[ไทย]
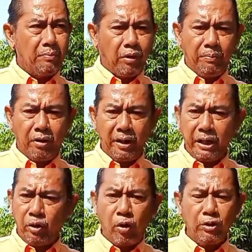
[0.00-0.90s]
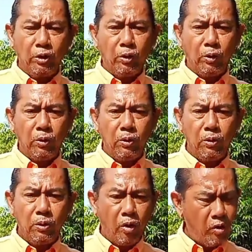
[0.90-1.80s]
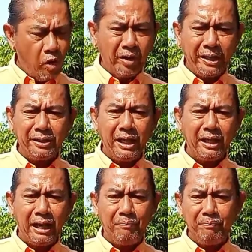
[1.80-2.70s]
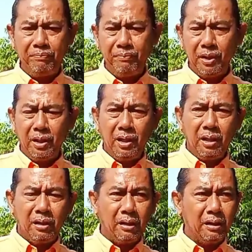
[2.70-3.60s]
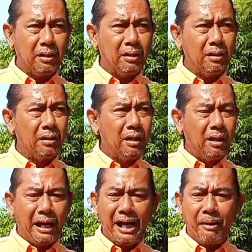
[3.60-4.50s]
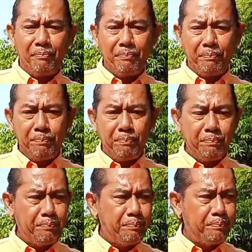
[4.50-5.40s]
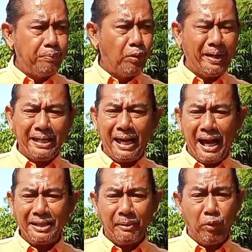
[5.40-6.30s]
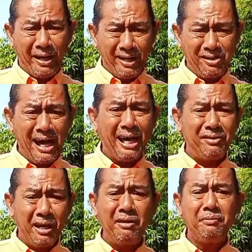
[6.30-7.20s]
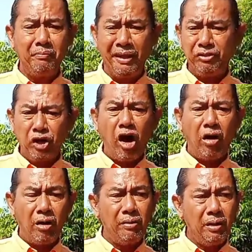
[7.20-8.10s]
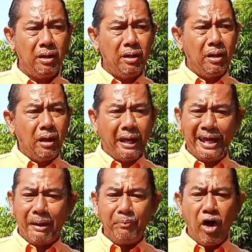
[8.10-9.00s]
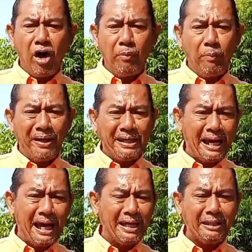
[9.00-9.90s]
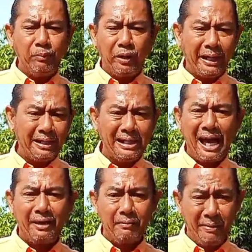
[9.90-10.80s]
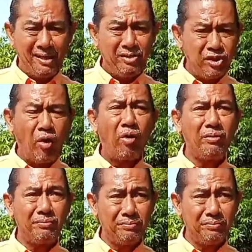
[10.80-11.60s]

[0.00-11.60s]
ผมก็ยังงงอยู่งงงงจริง ๆครับ คือระดับผู้บัญชาการตำรวจแห่งชาตินะบิ๊กต่อ ระดับรองผู้บัญชาการตำรวจแห่งชาติบิ๊กโจก